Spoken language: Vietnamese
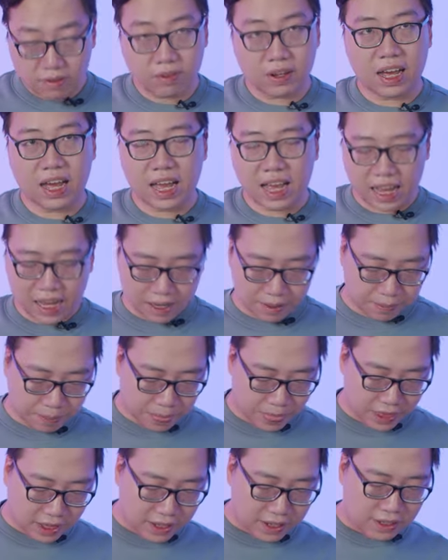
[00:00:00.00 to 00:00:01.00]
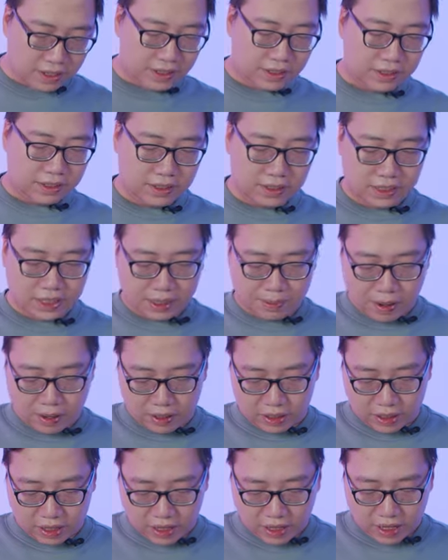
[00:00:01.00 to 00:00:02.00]
và như các bạn
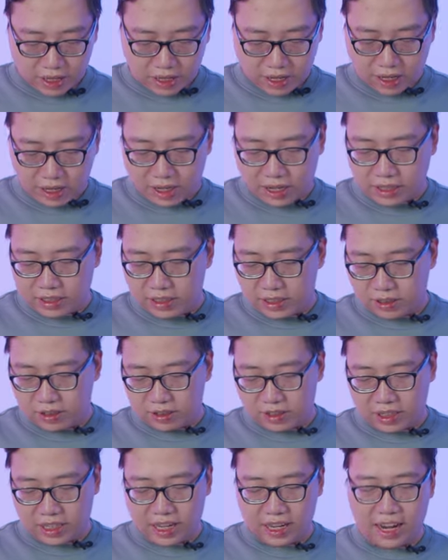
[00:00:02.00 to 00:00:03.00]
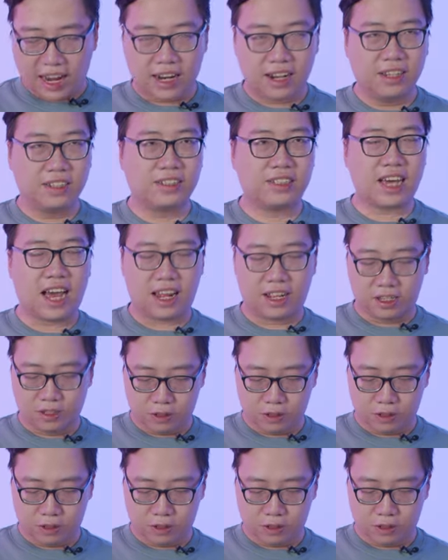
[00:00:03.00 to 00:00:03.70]
có thể thấy là ngày trước thiết kế khá đơn giản